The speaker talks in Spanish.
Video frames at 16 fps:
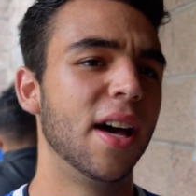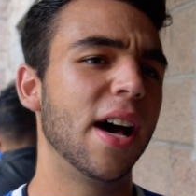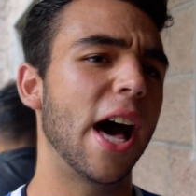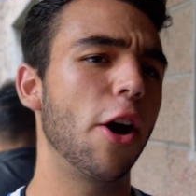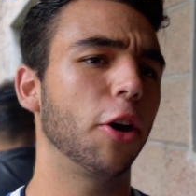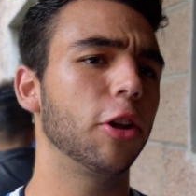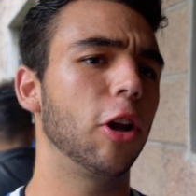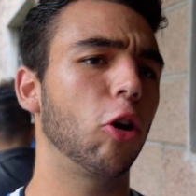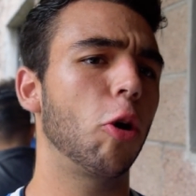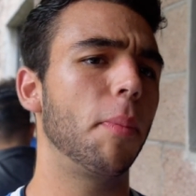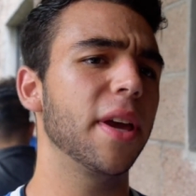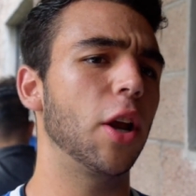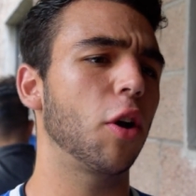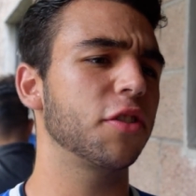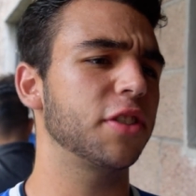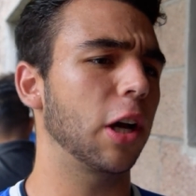ayudando a los
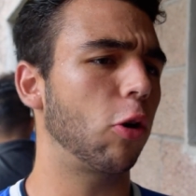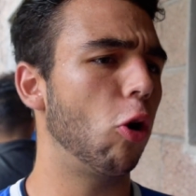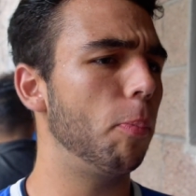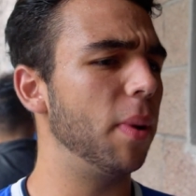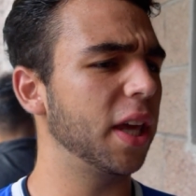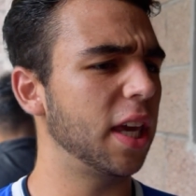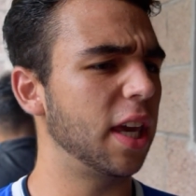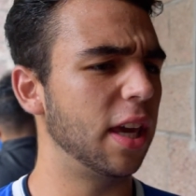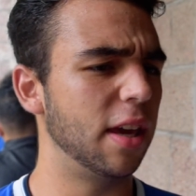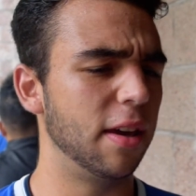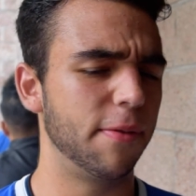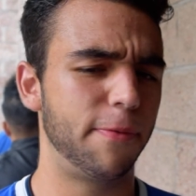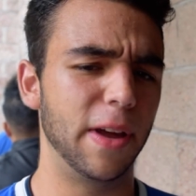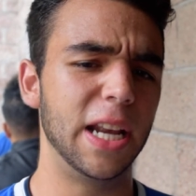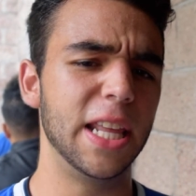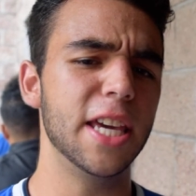compañeros que se acoplen y
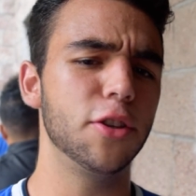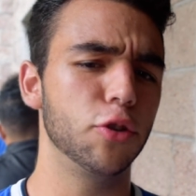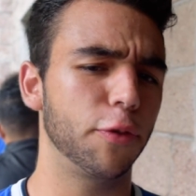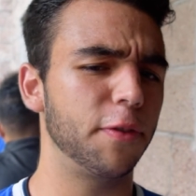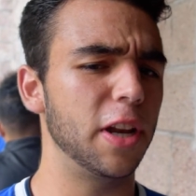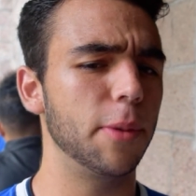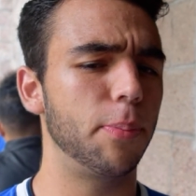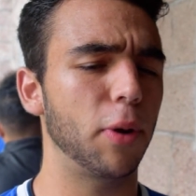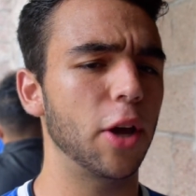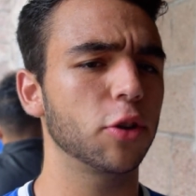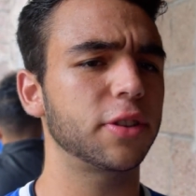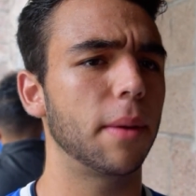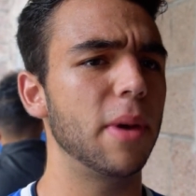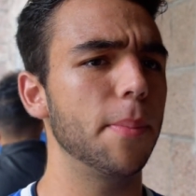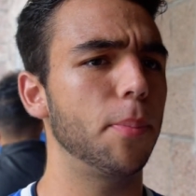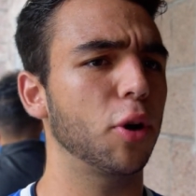feliz, yo fui feliz por ellos
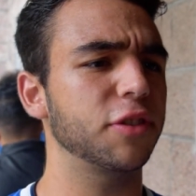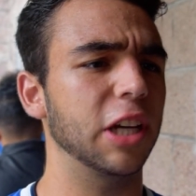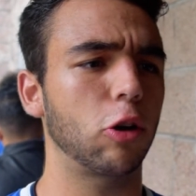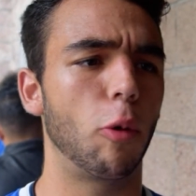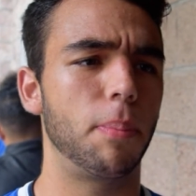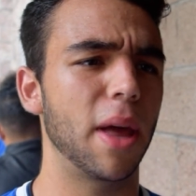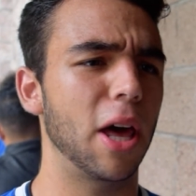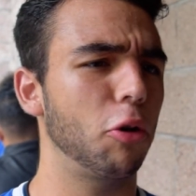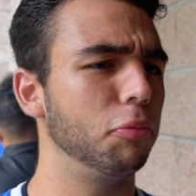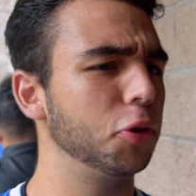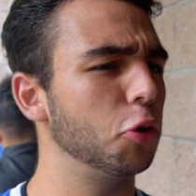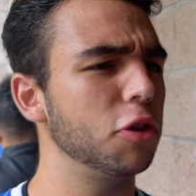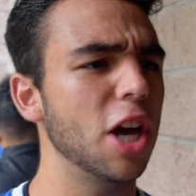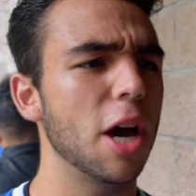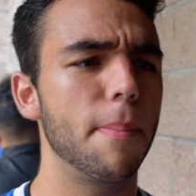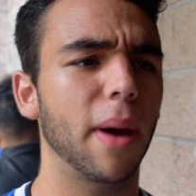también porque se acoplaron de
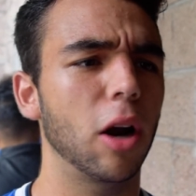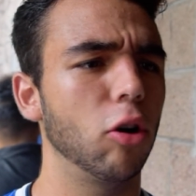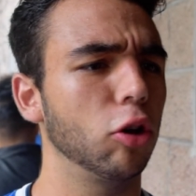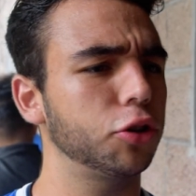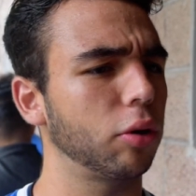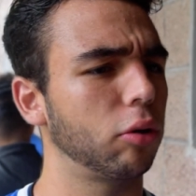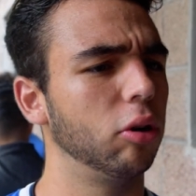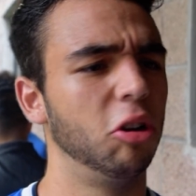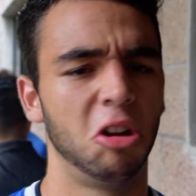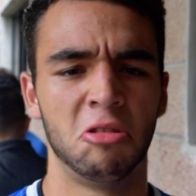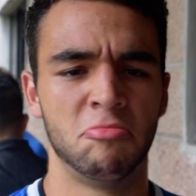un día para el otro.